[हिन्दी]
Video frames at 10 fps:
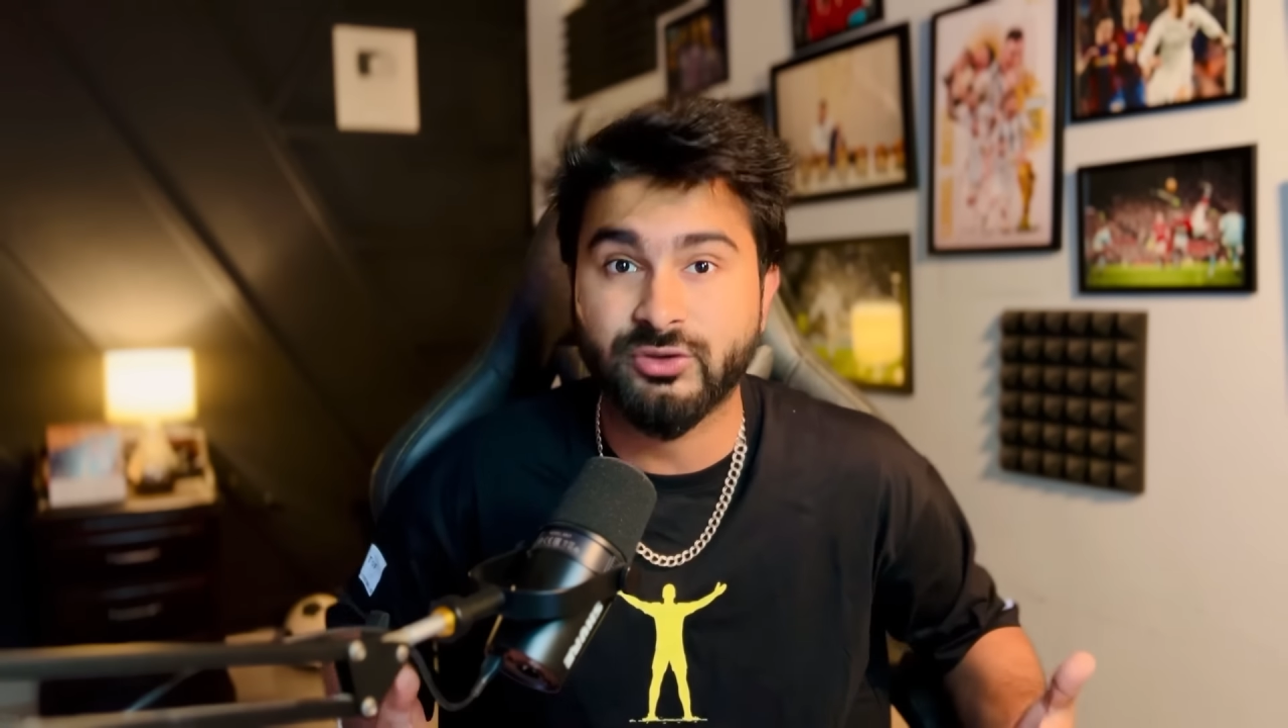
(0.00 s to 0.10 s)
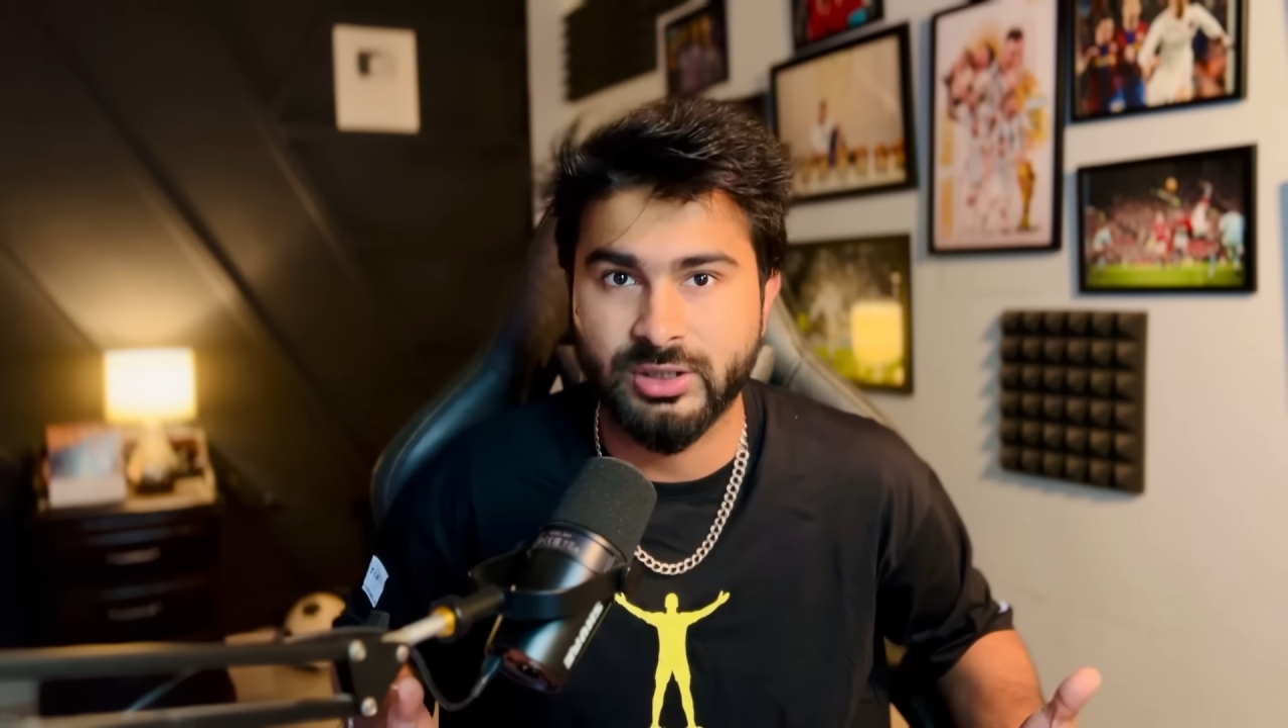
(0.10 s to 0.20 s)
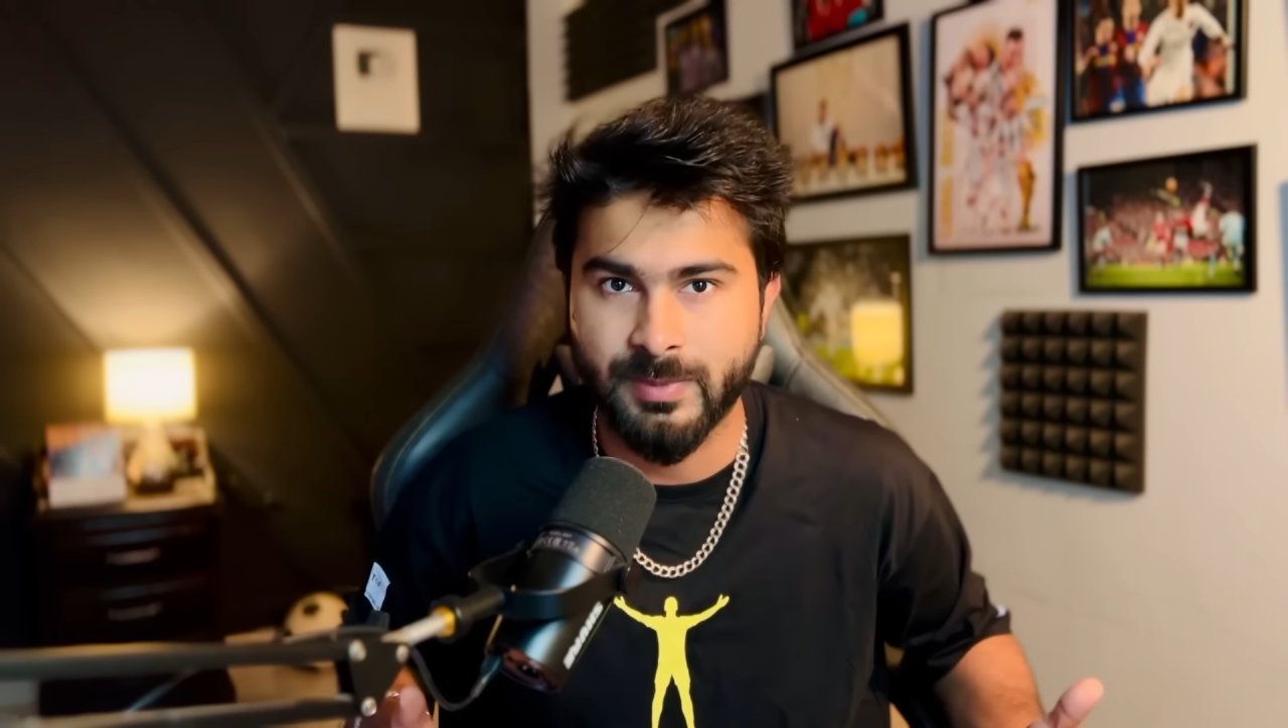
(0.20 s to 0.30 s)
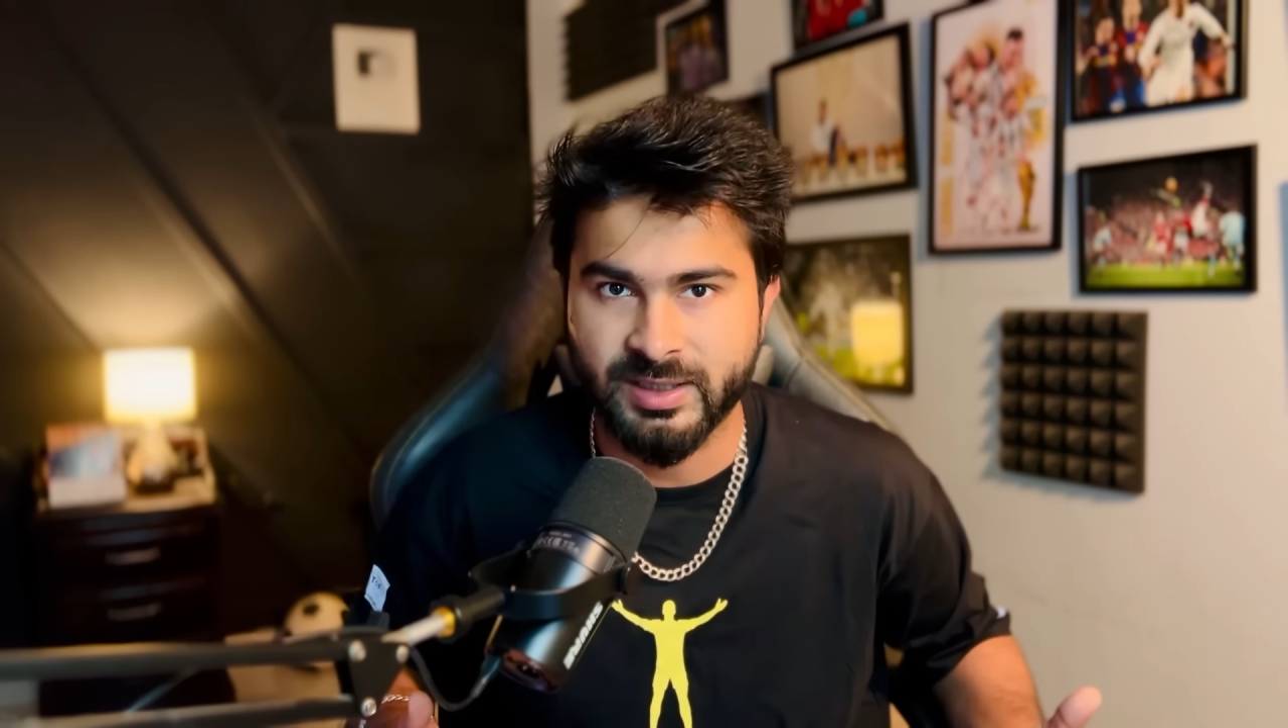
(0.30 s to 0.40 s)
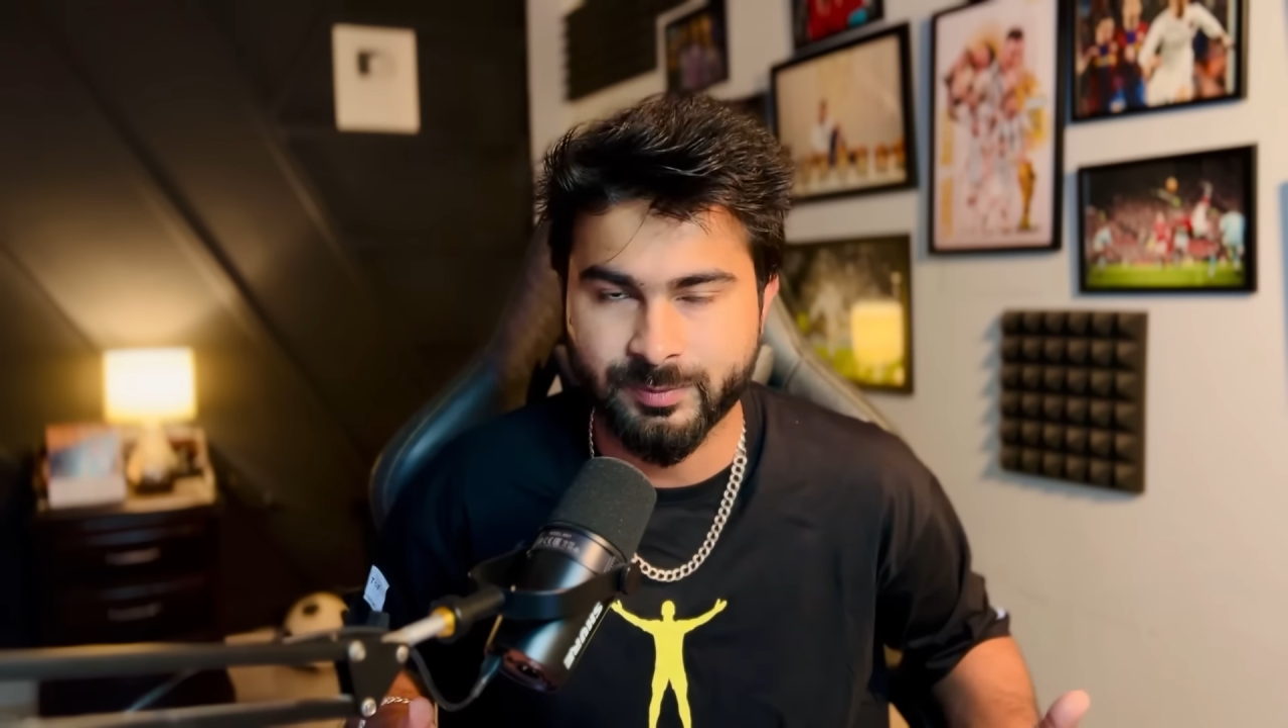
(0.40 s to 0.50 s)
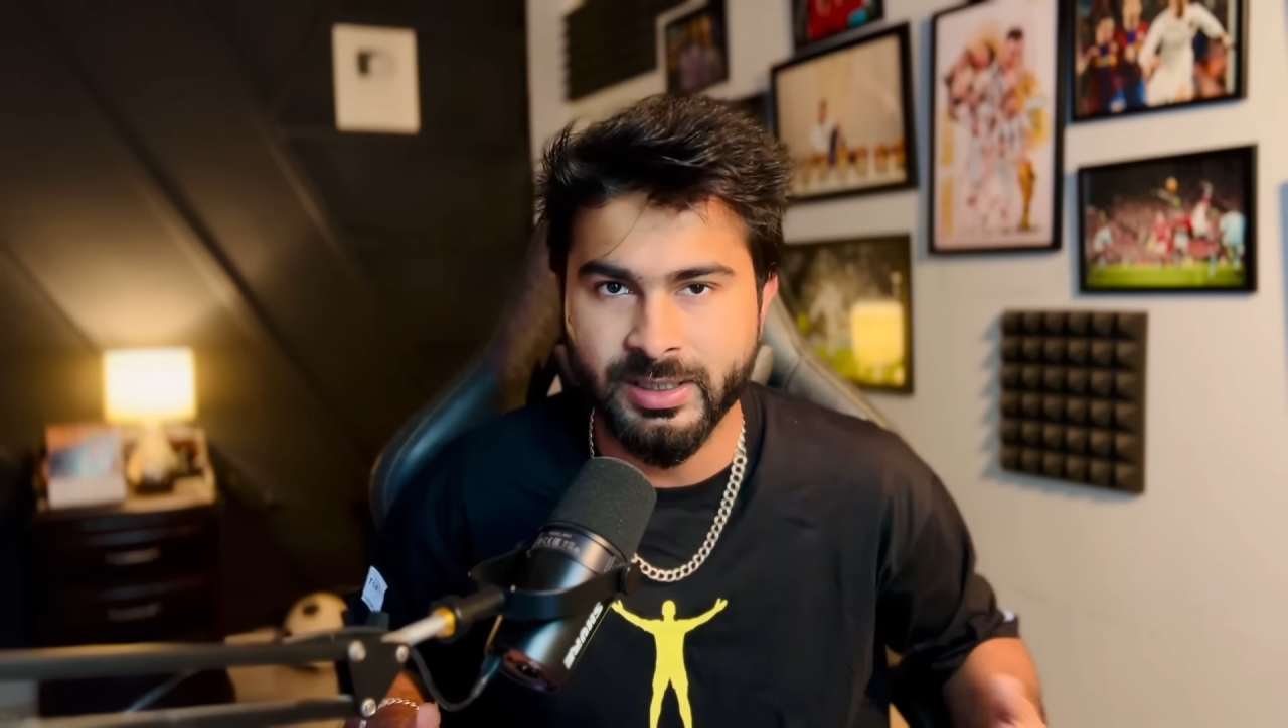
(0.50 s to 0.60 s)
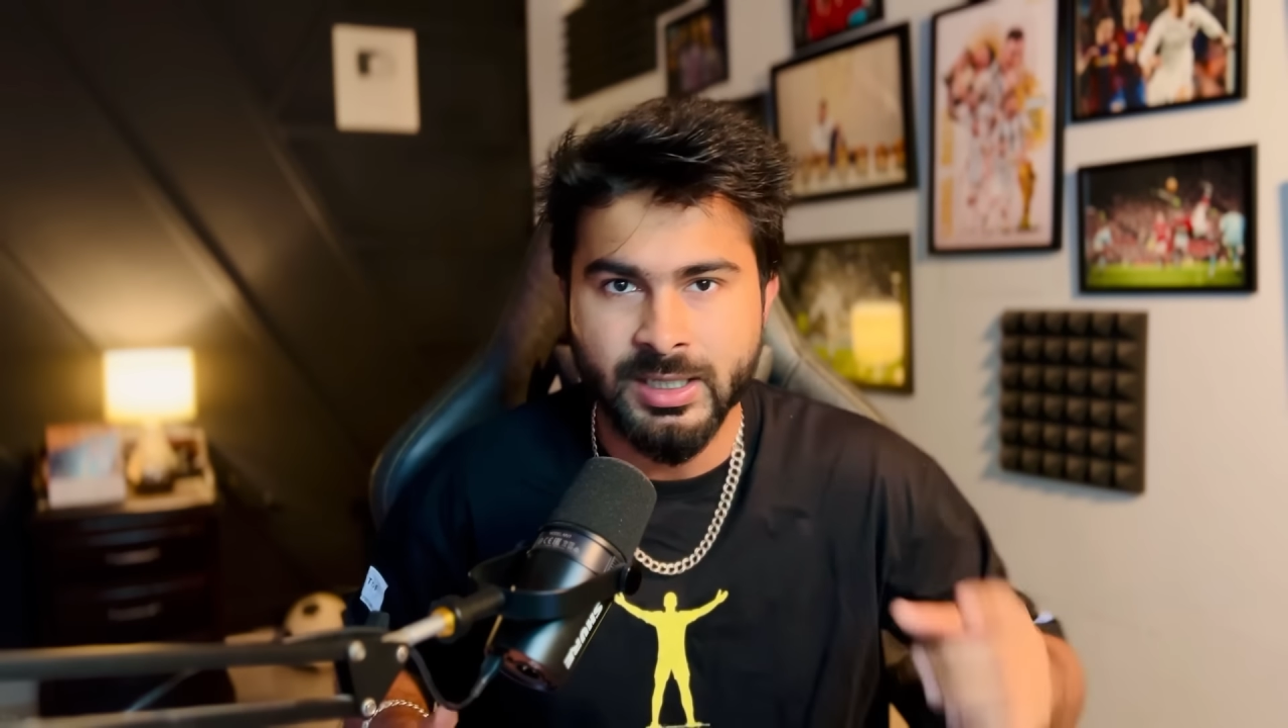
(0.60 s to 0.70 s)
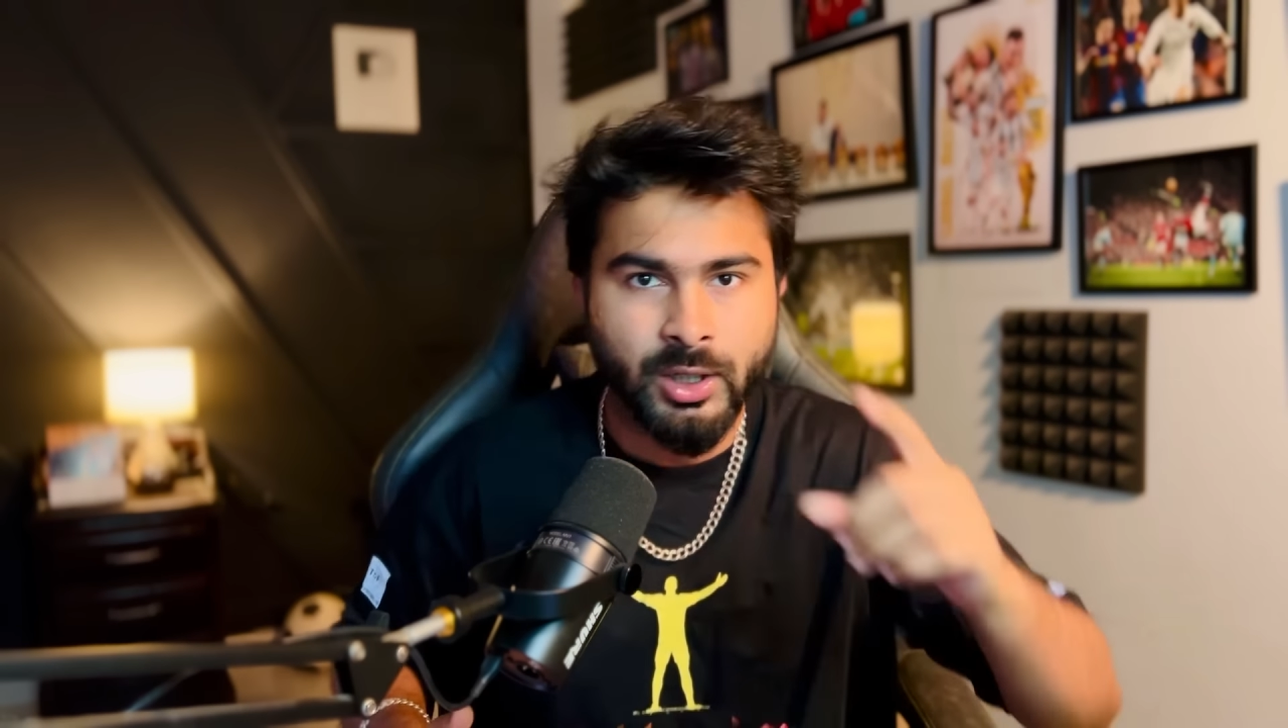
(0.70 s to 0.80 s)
एक्चुअली मैच में